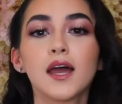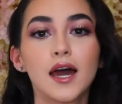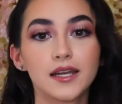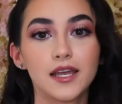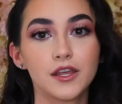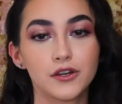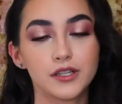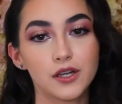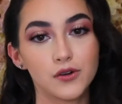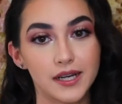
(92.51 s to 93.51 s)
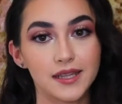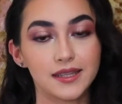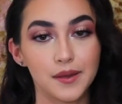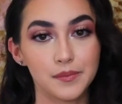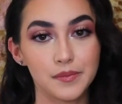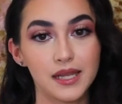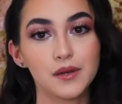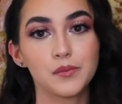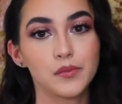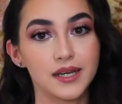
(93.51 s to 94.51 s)
alrededor de
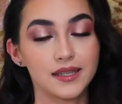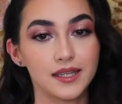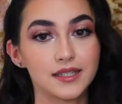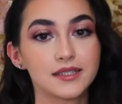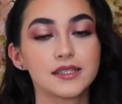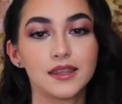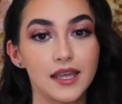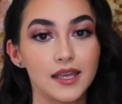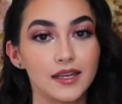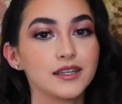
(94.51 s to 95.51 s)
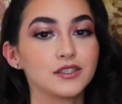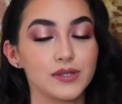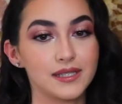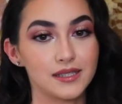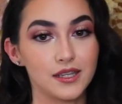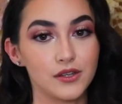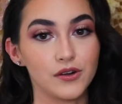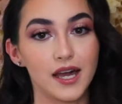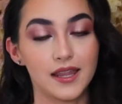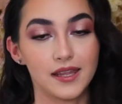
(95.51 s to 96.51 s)
40.000 muertes de
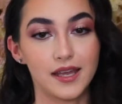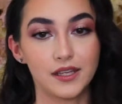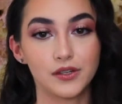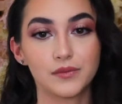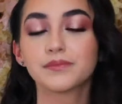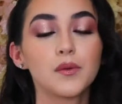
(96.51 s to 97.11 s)
suicidio cada año.